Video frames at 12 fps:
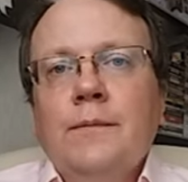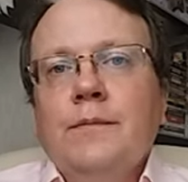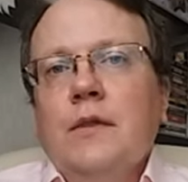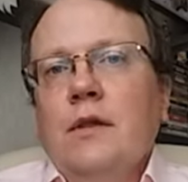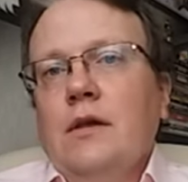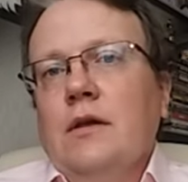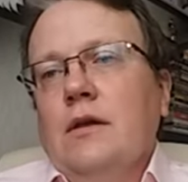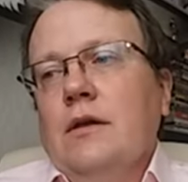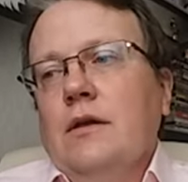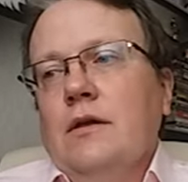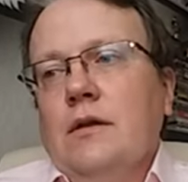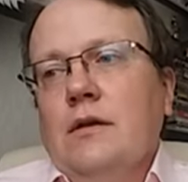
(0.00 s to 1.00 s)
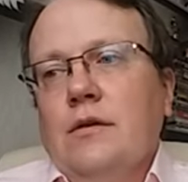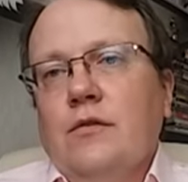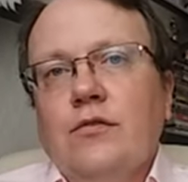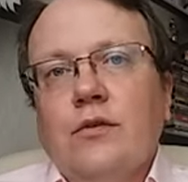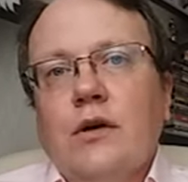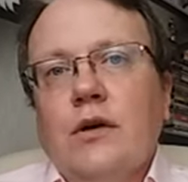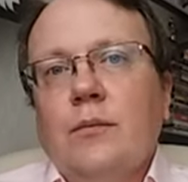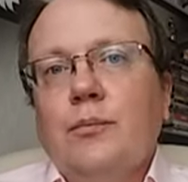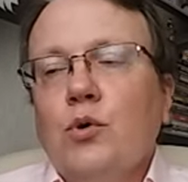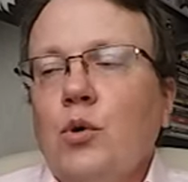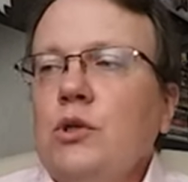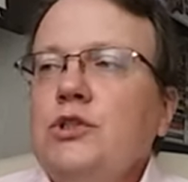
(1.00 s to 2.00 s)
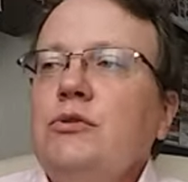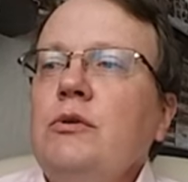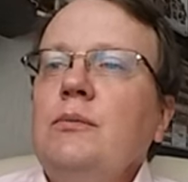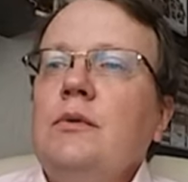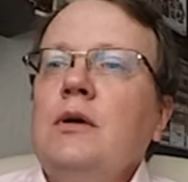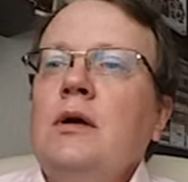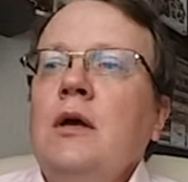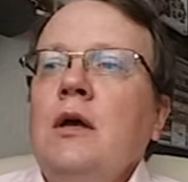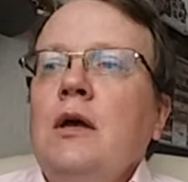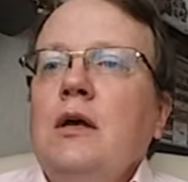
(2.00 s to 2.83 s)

э, в прошлом,